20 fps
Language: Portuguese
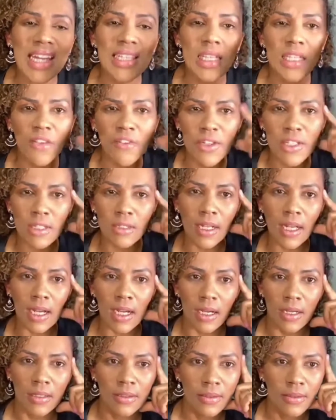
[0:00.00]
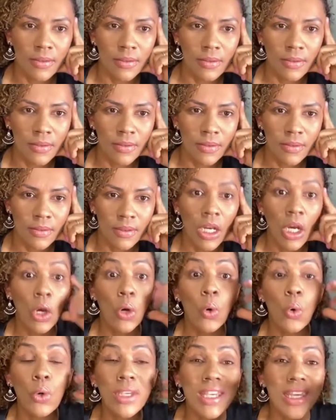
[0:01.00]
que você está fazendo lá?
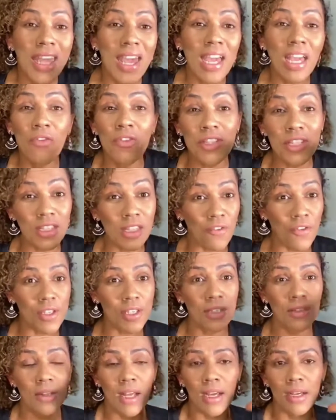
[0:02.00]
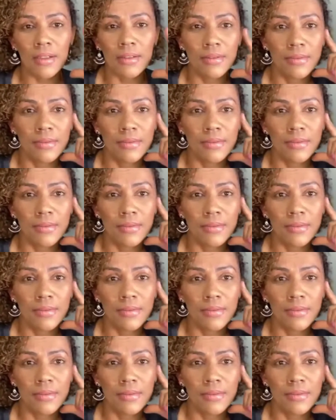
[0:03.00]
O que que você está fazendo lá?